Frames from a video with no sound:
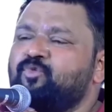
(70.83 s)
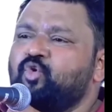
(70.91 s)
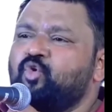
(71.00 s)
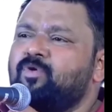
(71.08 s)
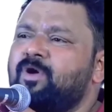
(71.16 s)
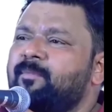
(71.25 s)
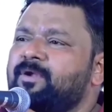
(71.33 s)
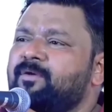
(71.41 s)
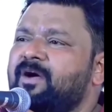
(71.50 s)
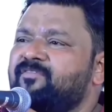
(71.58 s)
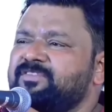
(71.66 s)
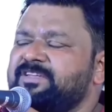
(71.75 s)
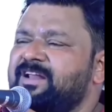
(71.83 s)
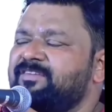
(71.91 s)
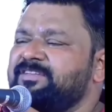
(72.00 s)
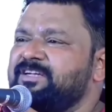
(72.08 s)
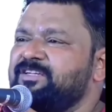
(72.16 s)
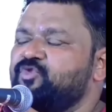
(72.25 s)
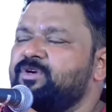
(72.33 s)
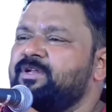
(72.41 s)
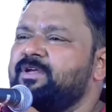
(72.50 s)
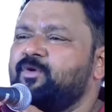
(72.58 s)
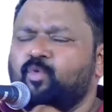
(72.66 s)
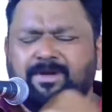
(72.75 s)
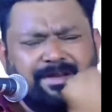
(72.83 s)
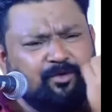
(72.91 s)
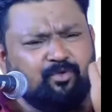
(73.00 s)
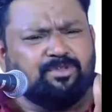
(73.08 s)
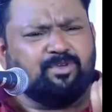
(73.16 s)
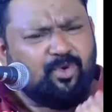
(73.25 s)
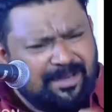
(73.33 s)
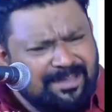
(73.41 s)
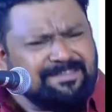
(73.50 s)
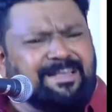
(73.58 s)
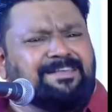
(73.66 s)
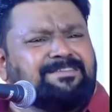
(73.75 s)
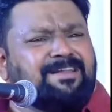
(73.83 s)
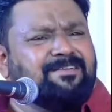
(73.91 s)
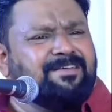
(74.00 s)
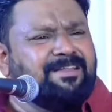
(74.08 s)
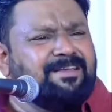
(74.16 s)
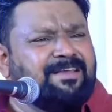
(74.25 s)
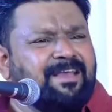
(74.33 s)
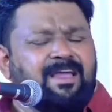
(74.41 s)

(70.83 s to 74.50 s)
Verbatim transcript: முந்நூறுரூவாய் மட்டும் அஃபிஷியலாக வச்சுக்கன்னு சொல்லிட்டு உடனே கொடுத்து உடனே சாங்ஷன் ஆகுது எது